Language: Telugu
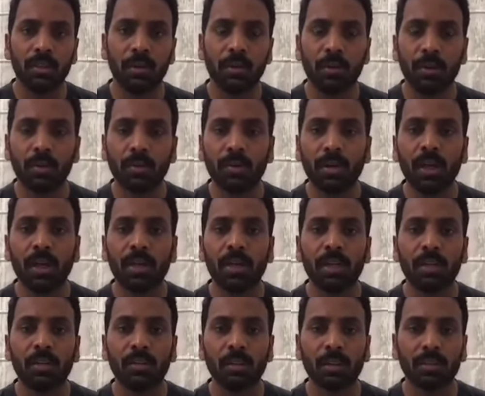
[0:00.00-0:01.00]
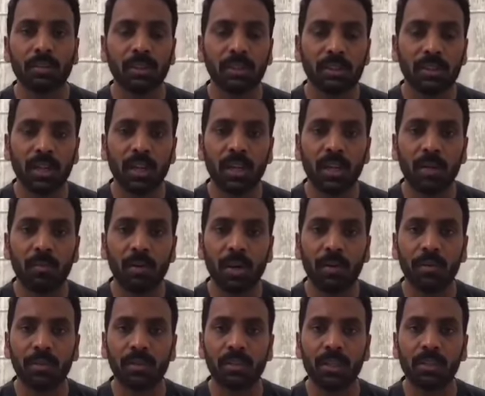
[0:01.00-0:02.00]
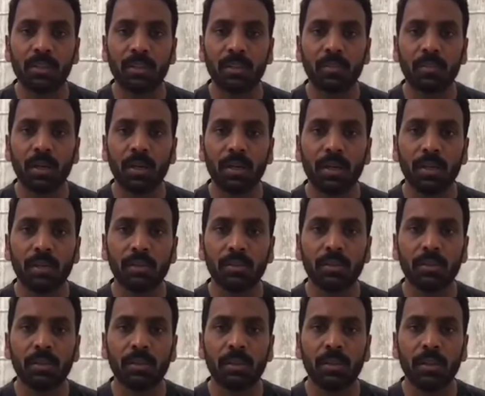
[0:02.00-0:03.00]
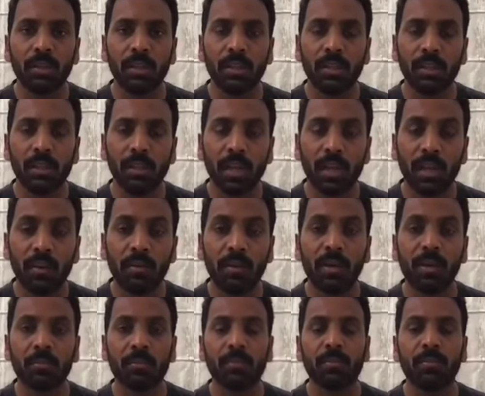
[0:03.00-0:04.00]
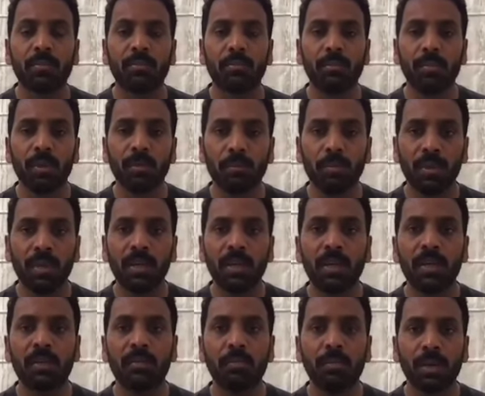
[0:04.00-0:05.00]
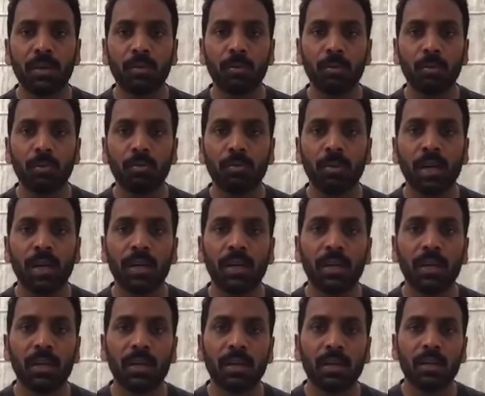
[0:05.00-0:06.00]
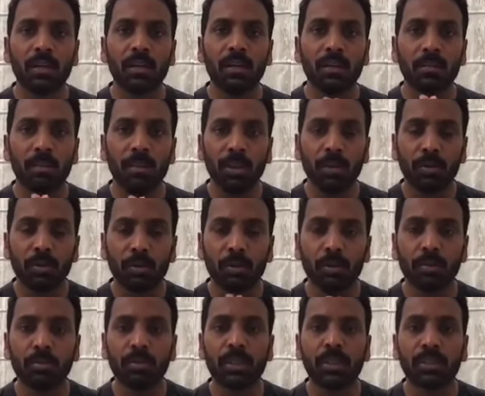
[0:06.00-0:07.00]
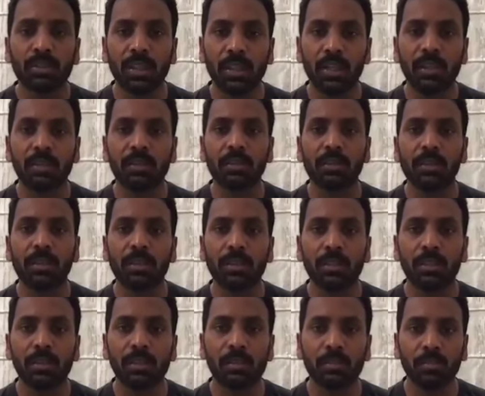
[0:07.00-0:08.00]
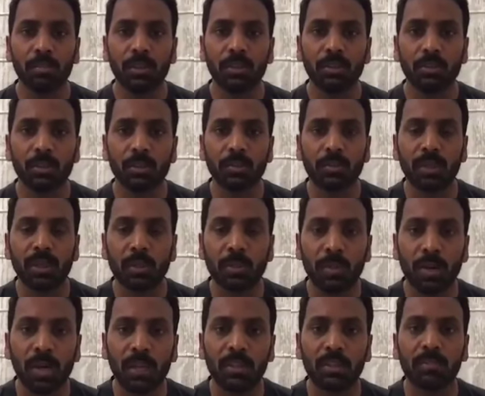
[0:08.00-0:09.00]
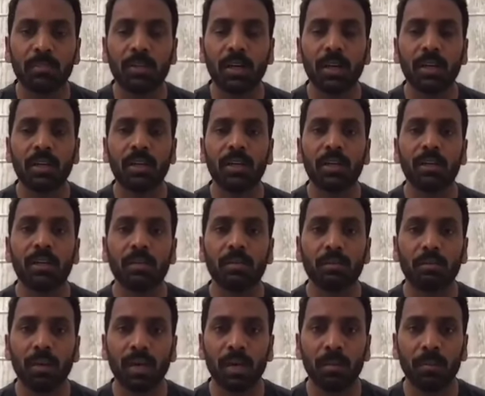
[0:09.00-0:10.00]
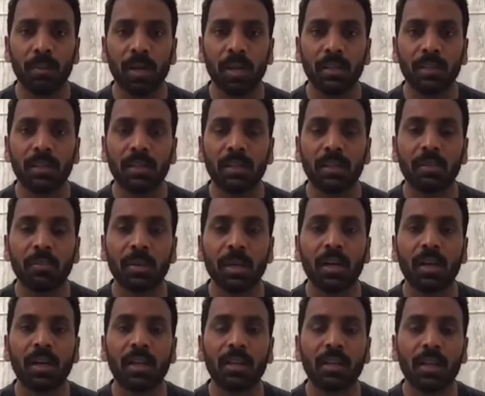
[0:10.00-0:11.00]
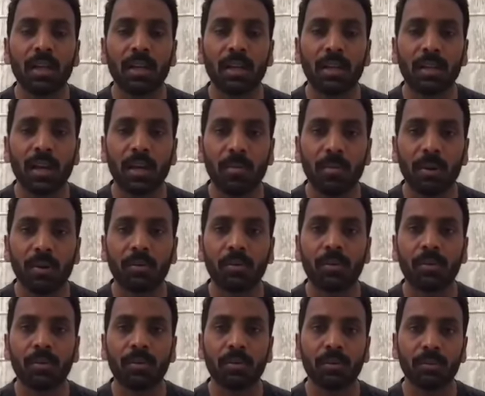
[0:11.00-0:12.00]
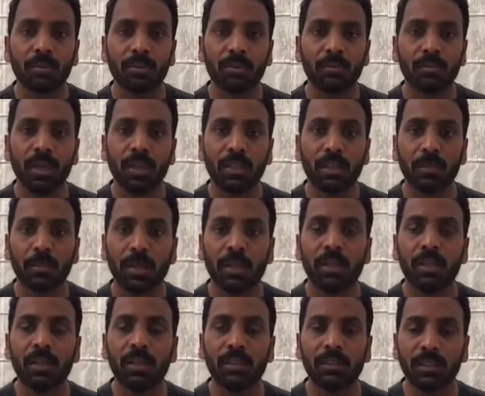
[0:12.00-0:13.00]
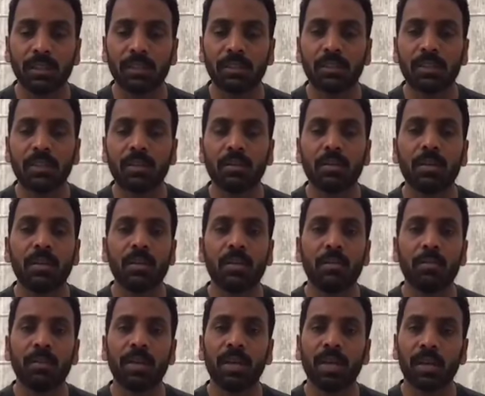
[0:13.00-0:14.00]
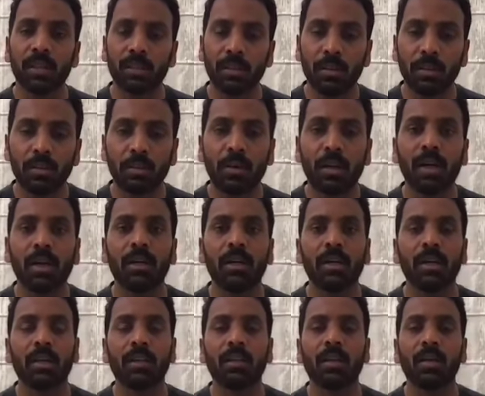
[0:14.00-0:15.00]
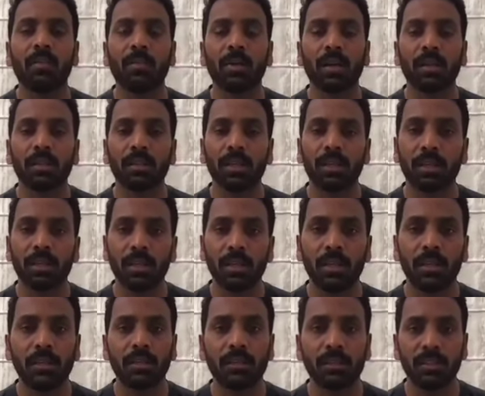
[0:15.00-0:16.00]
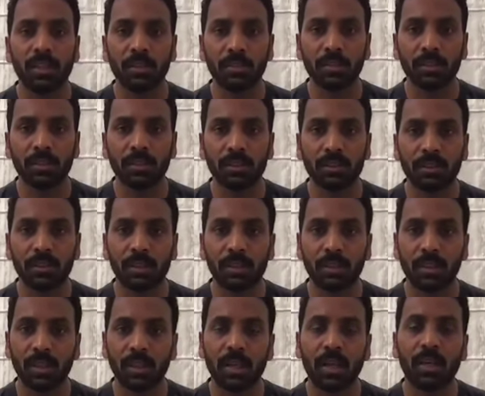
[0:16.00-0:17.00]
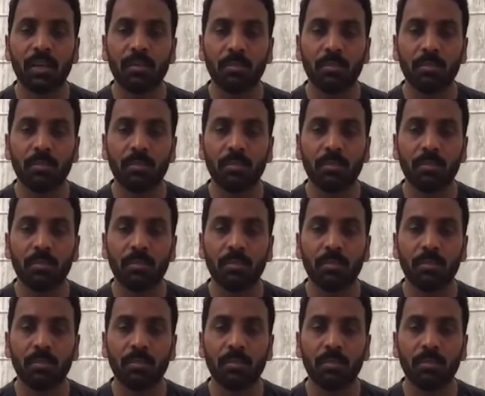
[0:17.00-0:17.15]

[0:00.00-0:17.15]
ఎవరు కూడా ఇది ఒక శిక్షలాగా భావించాల్సిన పని లేదు ఇది కేవలం మిమ్మల్ని మీ కుటుంబాన్ని మీ కుటుంబ స్నేహితుల్ని మీ చుట్టుపక్కల ప్రాంతం వాళ్ళని మన ప్రాంతాన్ని మన నంద్యాలని కాపాడుకోవడం కోసం మాత్రమే చేస్తున్నాం మీరందరూ కూడా నంద్యాల ప్రాంతానికి సేవ చేస్తున్నట్టుగానే